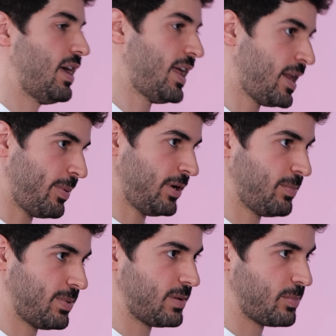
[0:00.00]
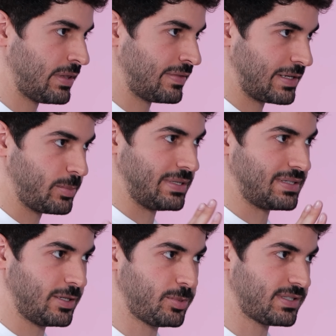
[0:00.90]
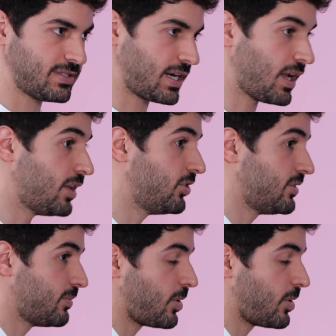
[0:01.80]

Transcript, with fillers: لا أنا بحب البنت تلبس لبس رياضي